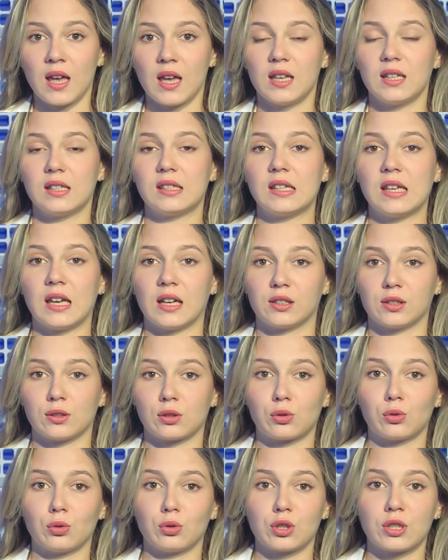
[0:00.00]
Изъято
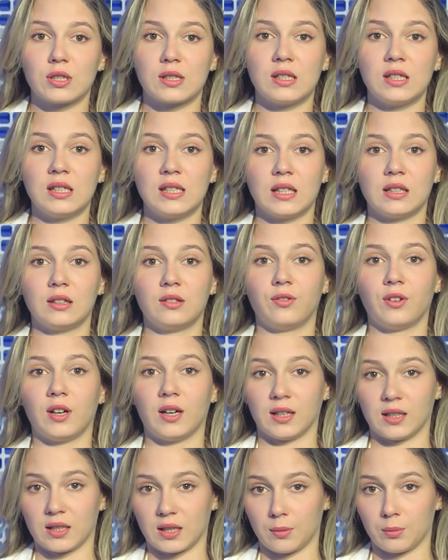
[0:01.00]

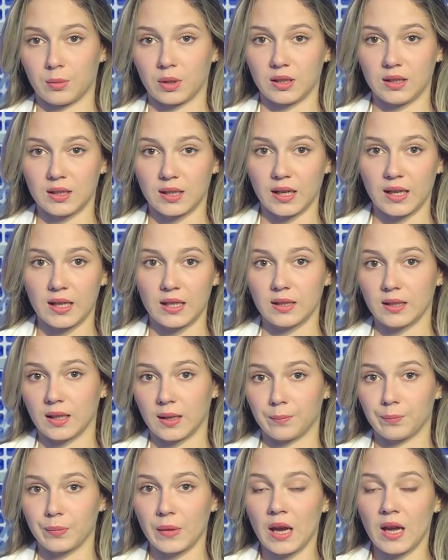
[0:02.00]
162 грамма героина.